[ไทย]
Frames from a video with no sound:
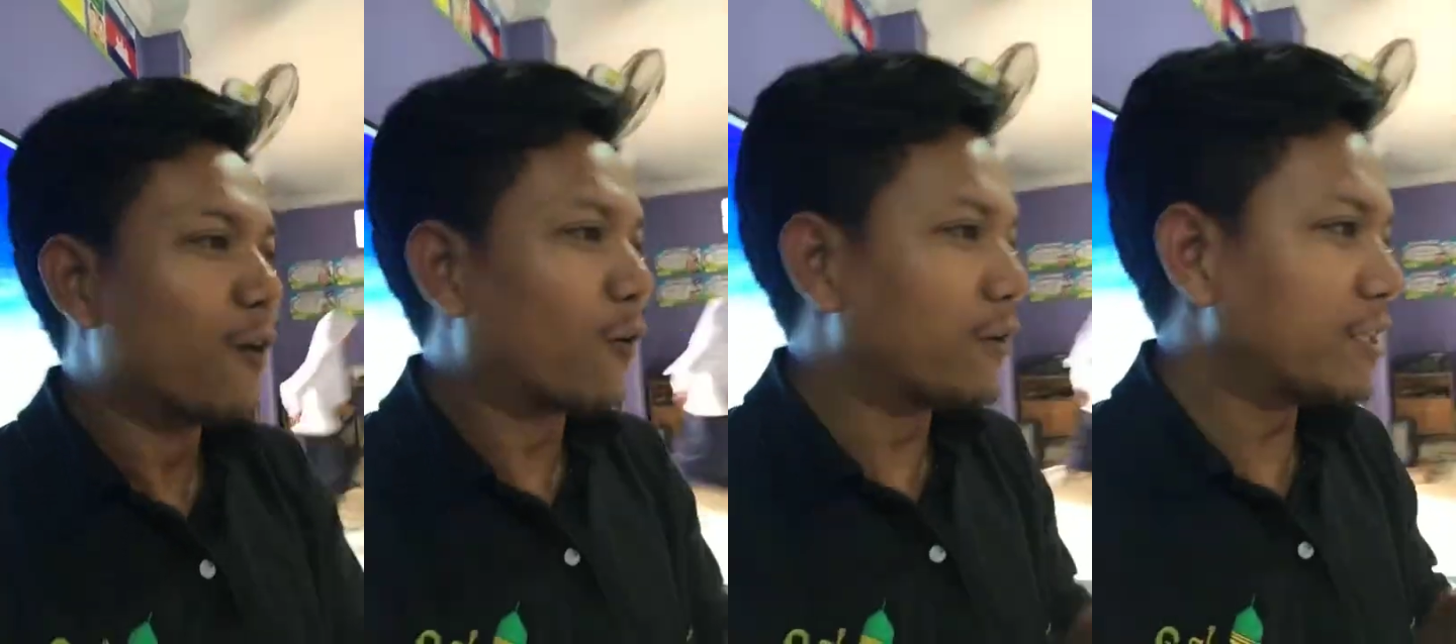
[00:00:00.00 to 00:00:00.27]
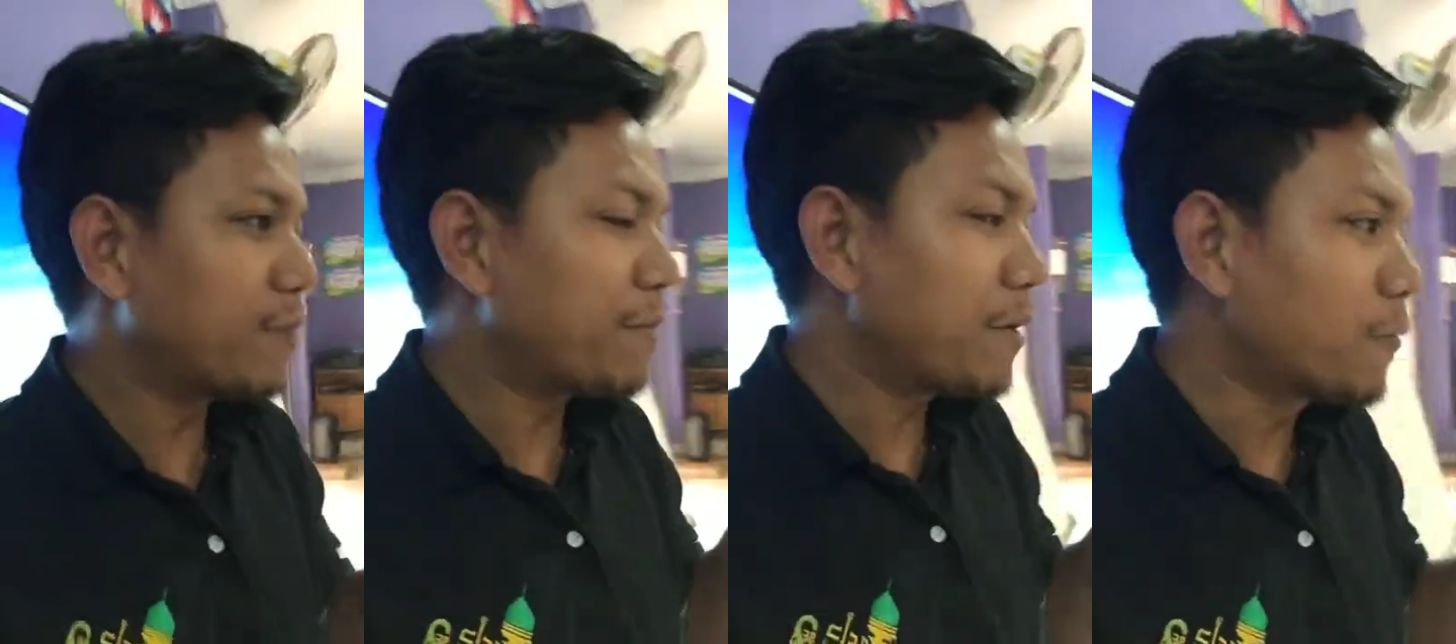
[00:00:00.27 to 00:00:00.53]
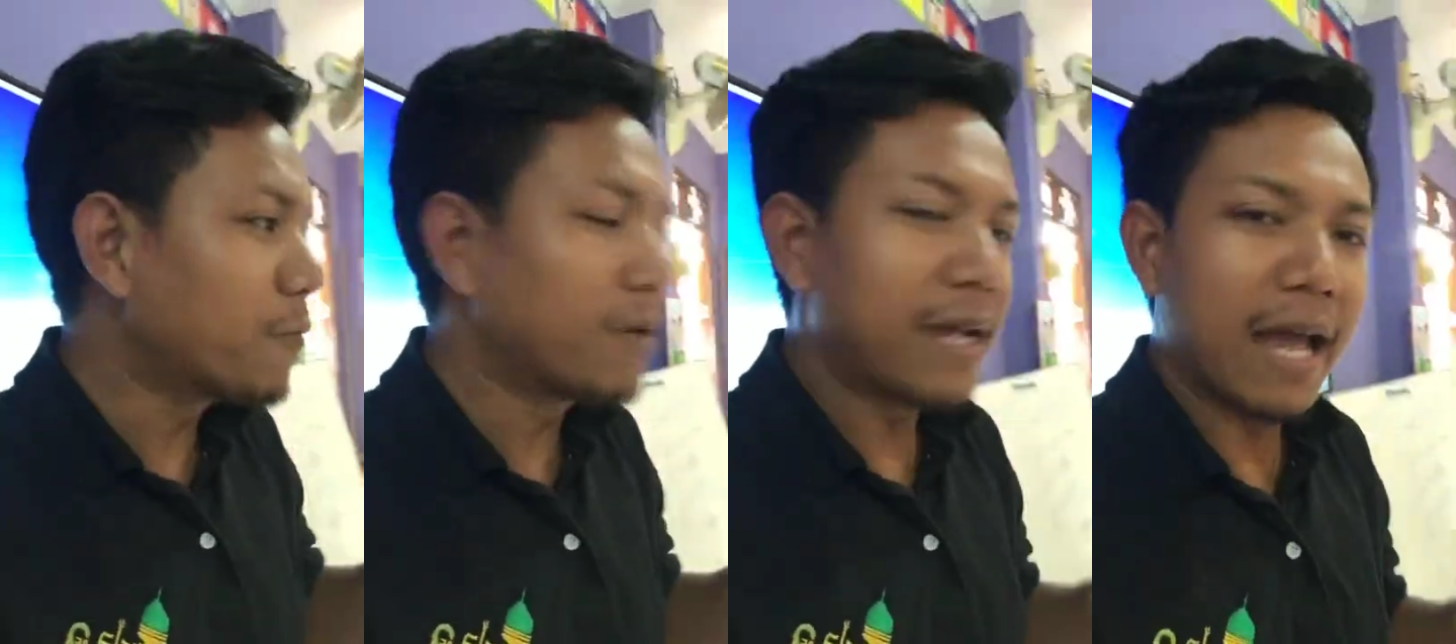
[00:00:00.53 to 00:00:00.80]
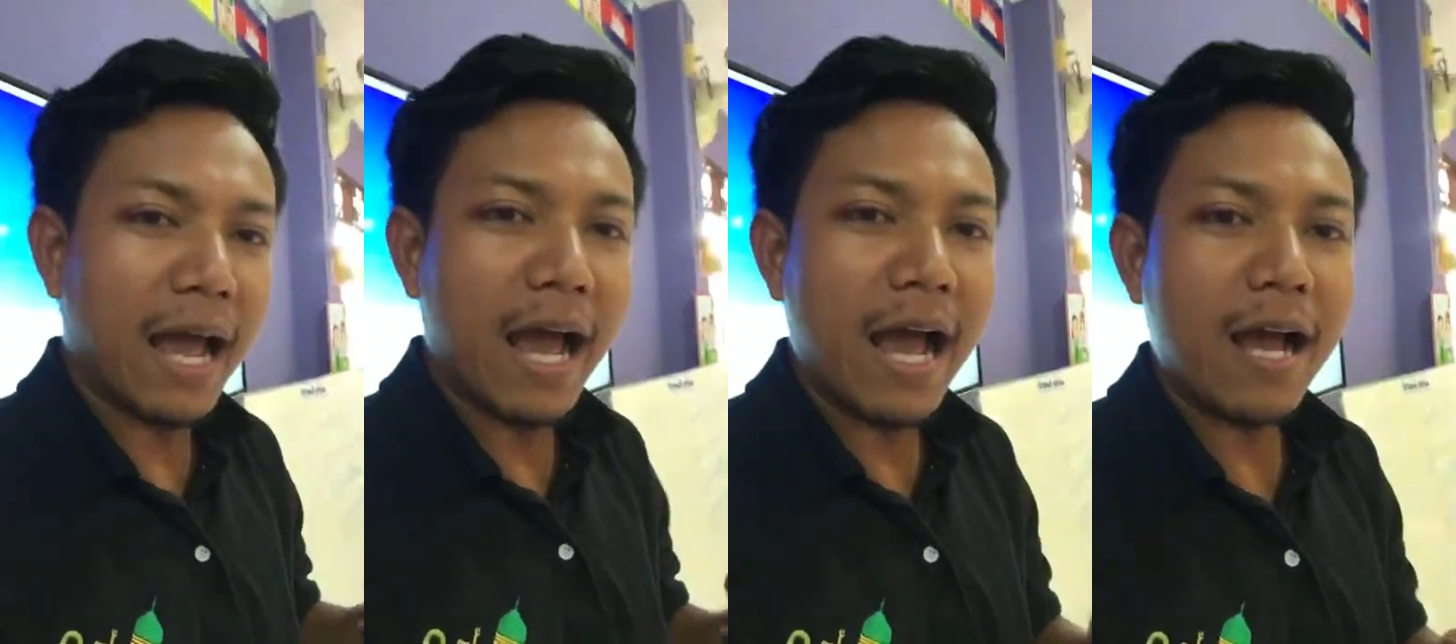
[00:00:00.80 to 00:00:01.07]
คนที่ไปดู
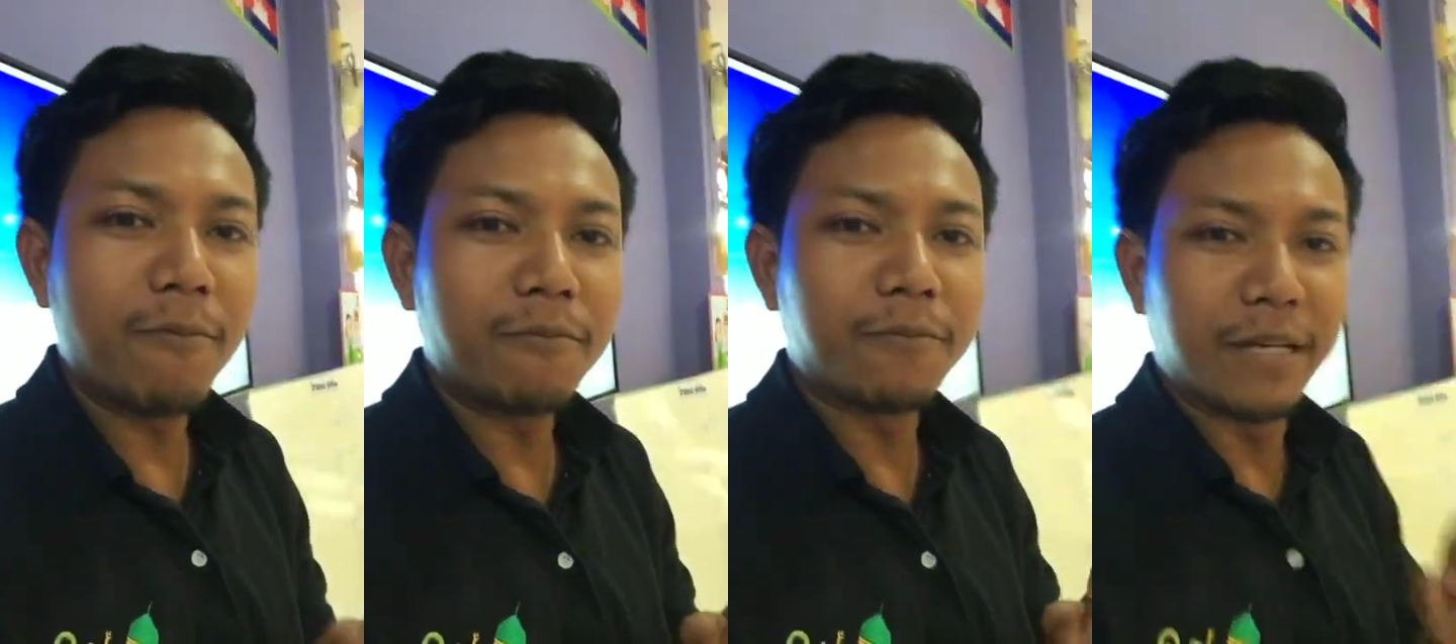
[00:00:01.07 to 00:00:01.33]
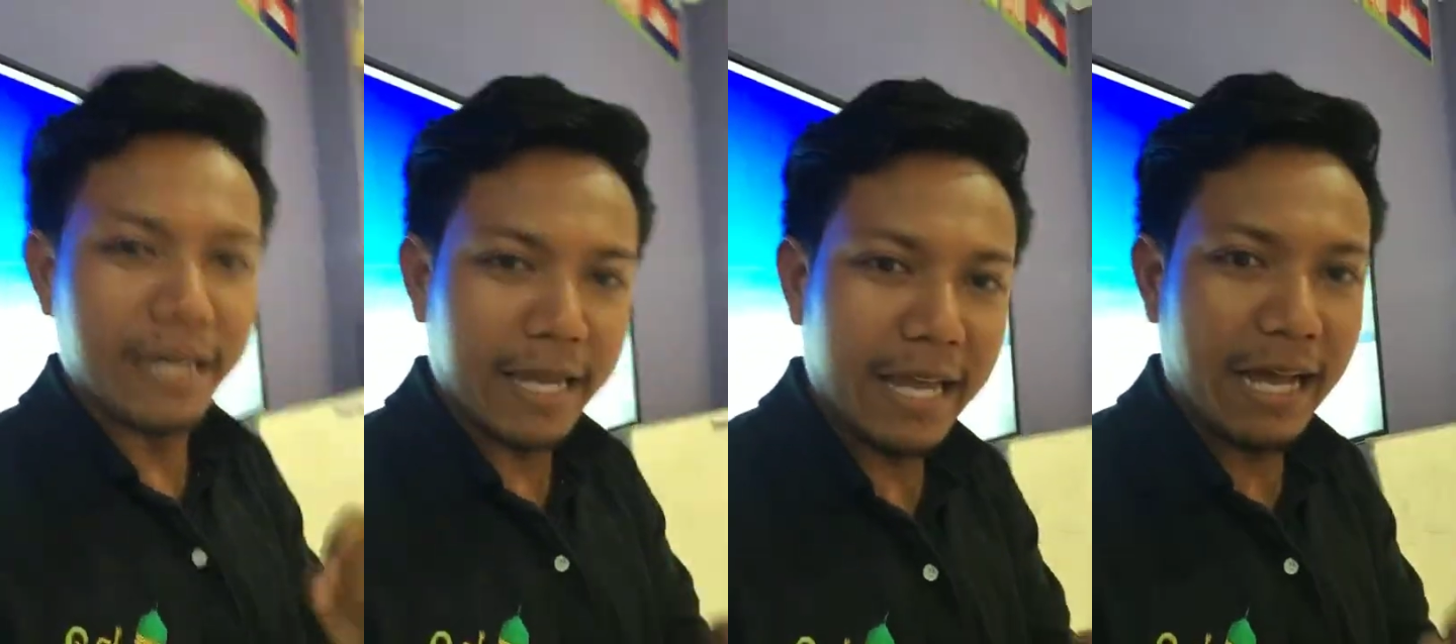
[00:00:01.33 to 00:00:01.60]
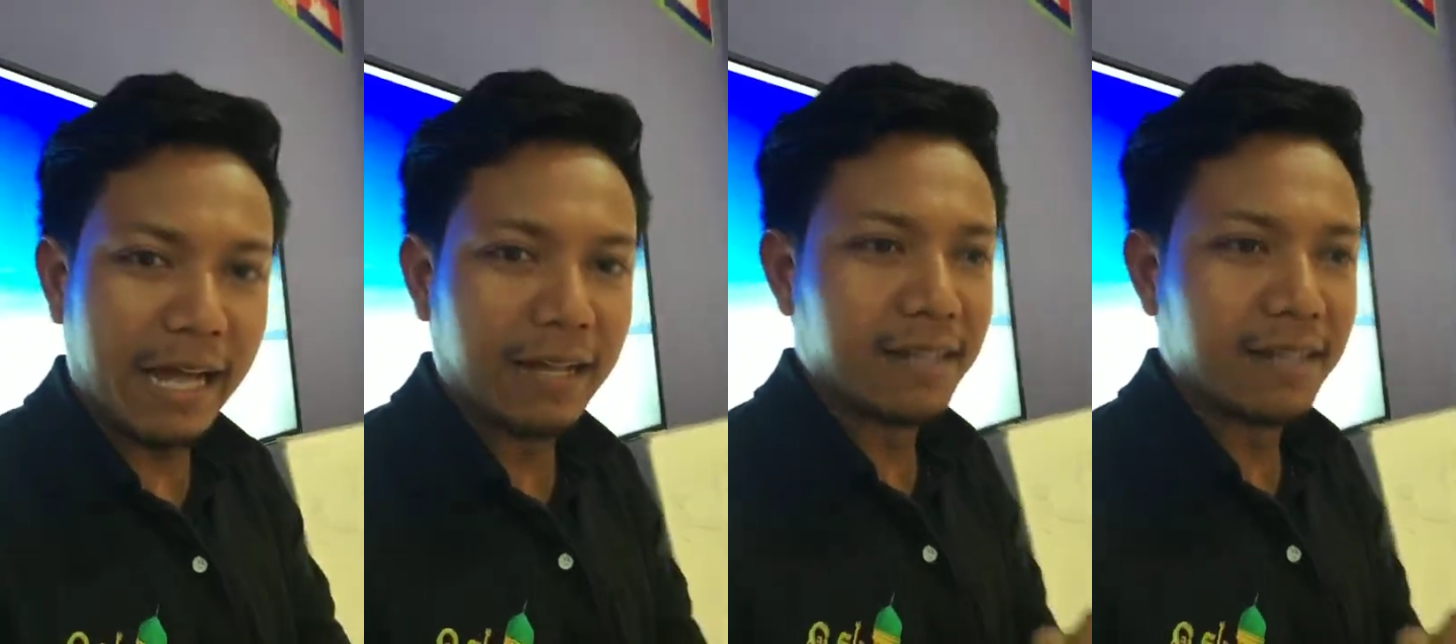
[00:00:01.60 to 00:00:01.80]
เนี่ยห้ามเขีย